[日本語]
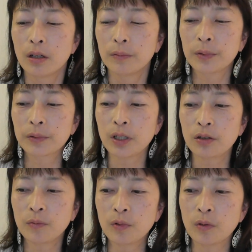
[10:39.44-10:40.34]
まあ、2
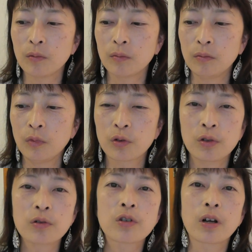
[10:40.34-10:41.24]
人とも目
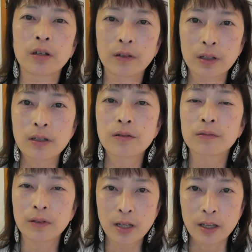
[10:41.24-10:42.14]
標値があるわけです
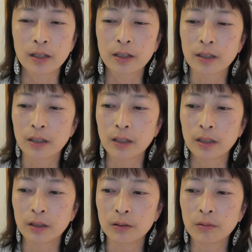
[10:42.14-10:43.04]
よね。
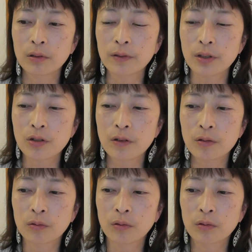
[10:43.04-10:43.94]
えー、特に私は
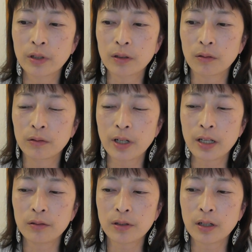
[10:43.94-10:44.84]
そのク
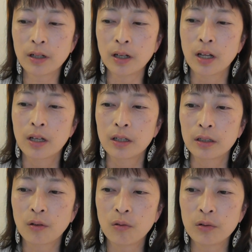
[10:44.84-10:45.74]
ライアントさんが
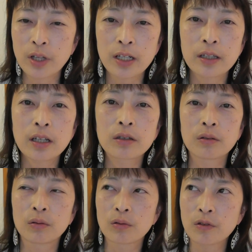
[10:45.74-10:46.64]
こうなりたいっ
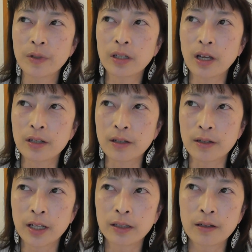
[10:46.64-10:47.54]
ていう望みに対して
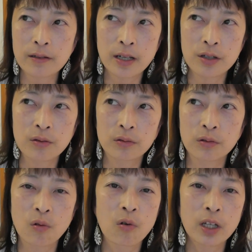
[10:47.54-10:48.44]
最短最
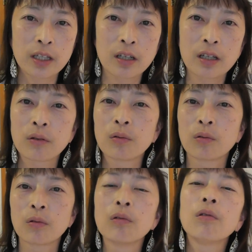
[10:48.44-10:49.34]
速効果的な方
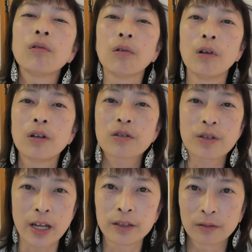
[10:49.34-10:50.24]
法を
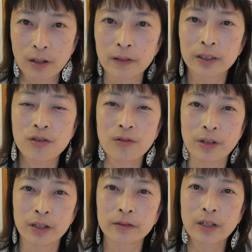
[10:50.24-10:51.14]
伝えるのが私の
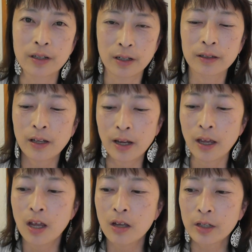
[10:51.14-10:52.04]
役割なんで
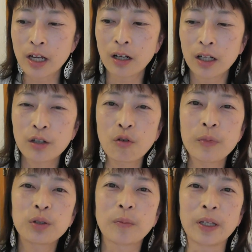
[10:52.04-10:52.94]
結果に
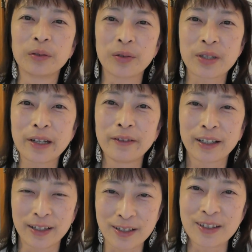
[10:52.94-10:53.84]
コミットメントしたいわ
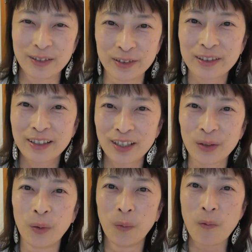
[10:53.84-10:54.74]
けですよ基
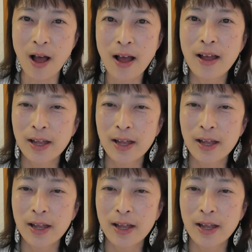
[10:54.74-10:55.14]
本は。